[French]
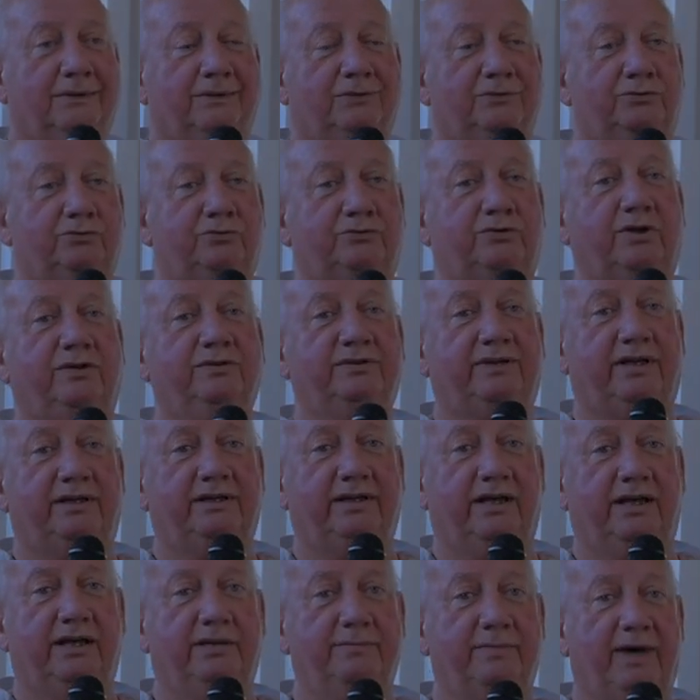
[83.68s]
tout un tas
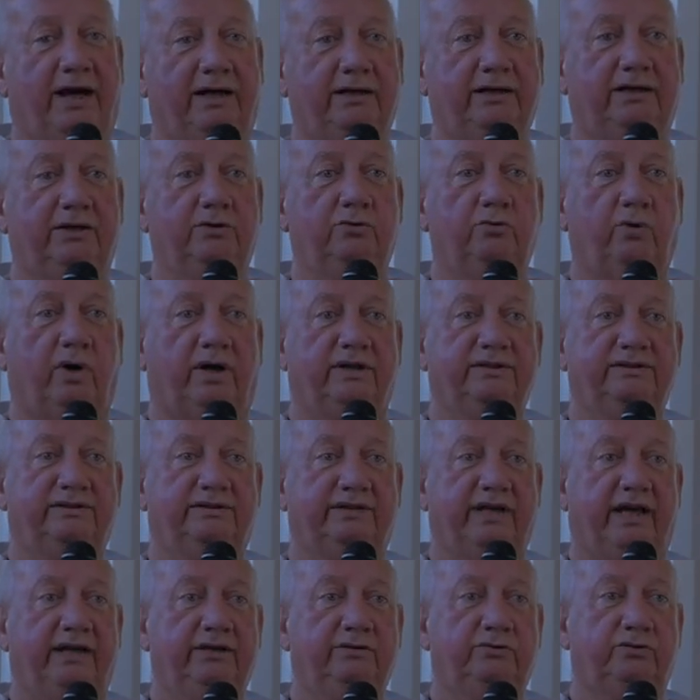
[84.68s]
d'éléments qui nous
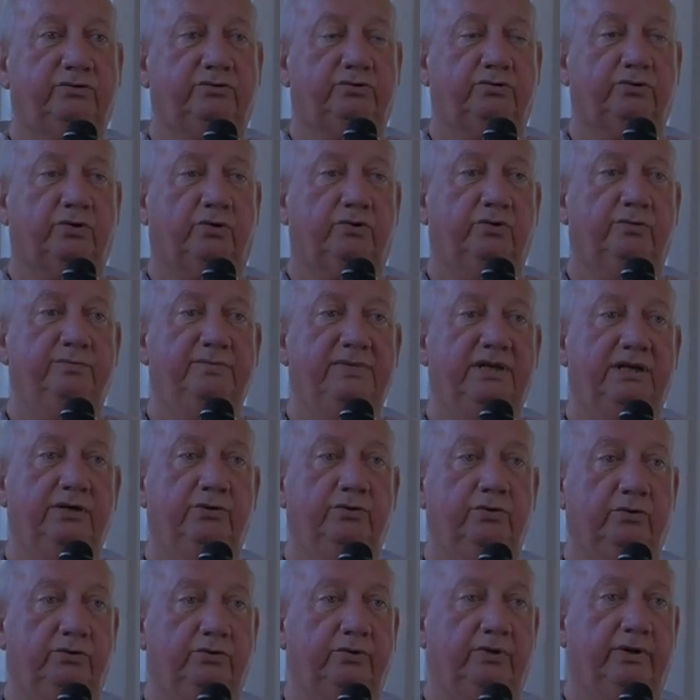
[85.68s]
renseignent sur le
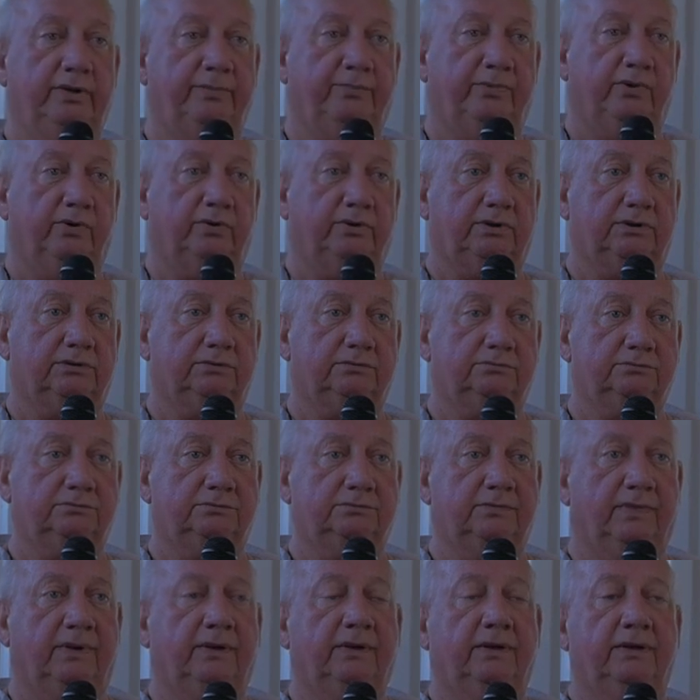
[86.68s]
milieu de l'époque.
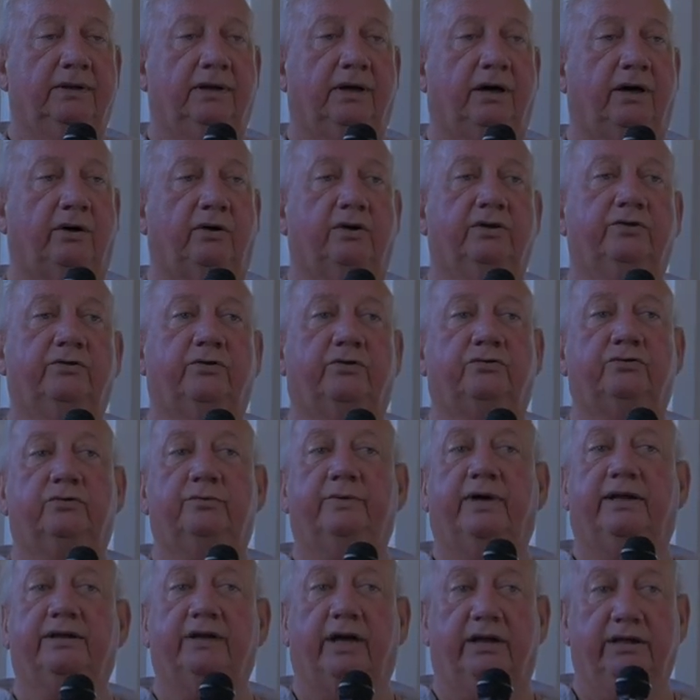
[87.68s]
Alors les
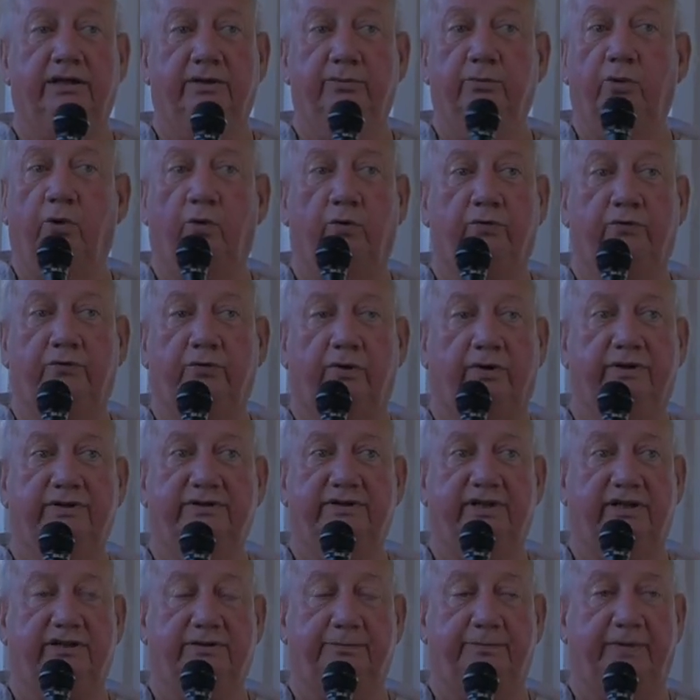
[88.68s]
ossements d'animaux sur
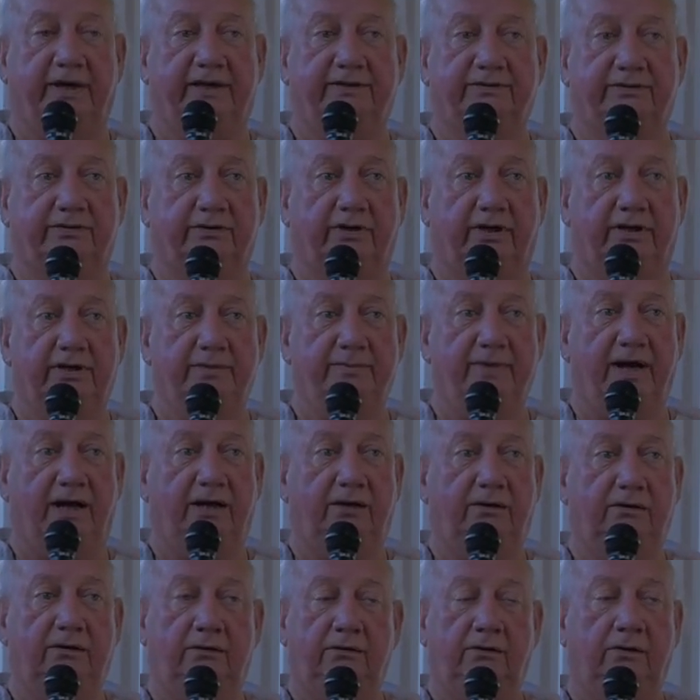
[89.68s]
les espèces
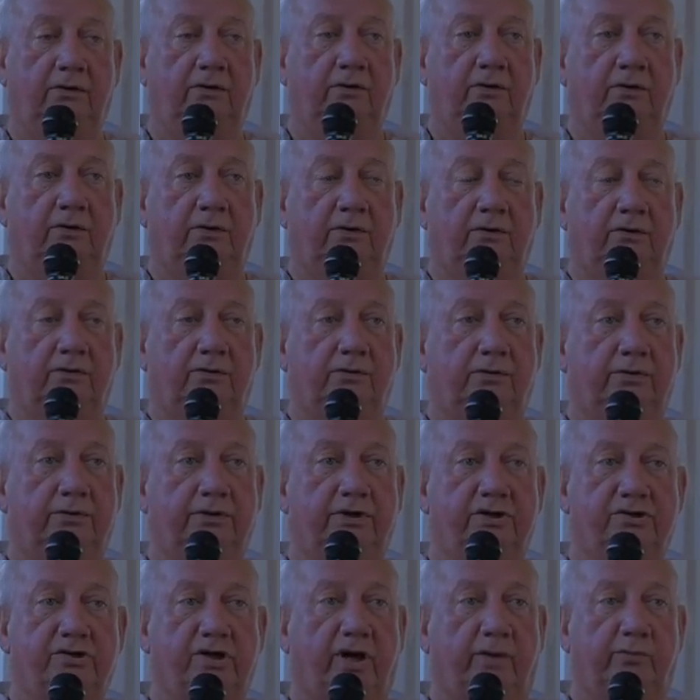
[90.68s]
animales, euh,
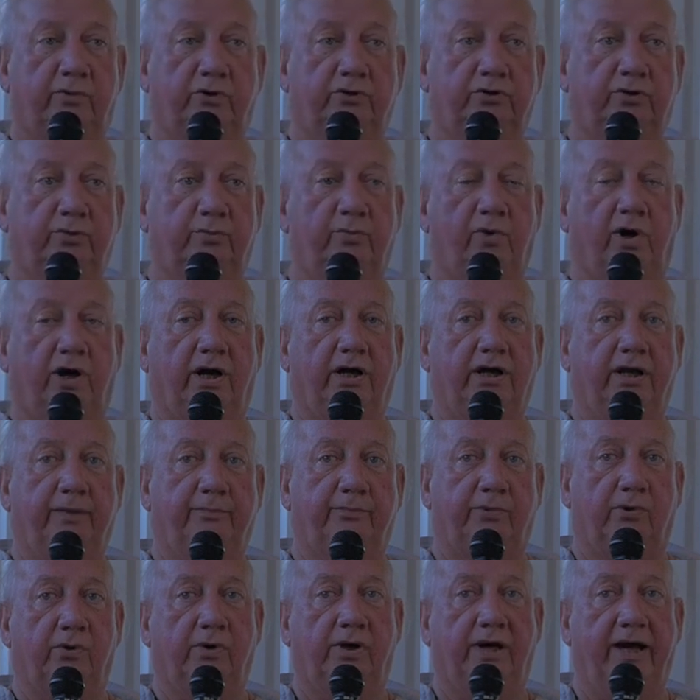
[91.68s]
les charbons de bois, les
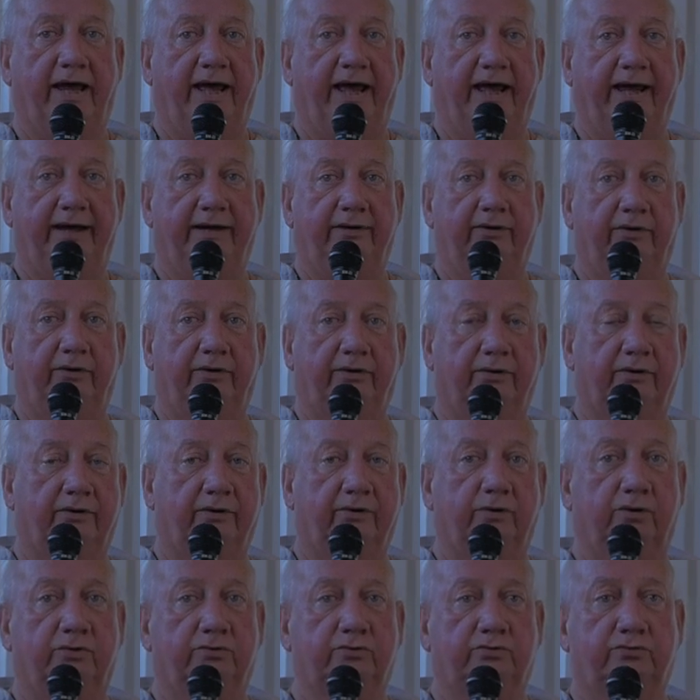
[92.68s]
pollens,
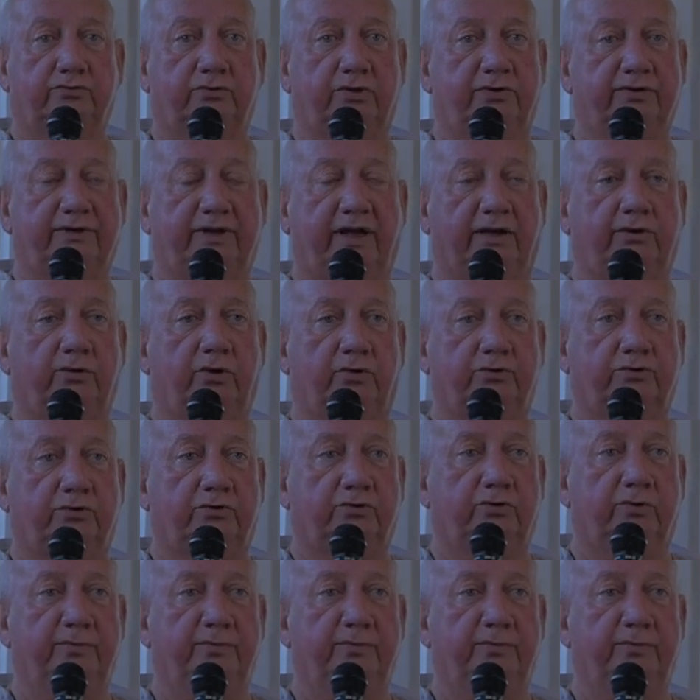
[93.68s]
euh, tout un tas d'autres de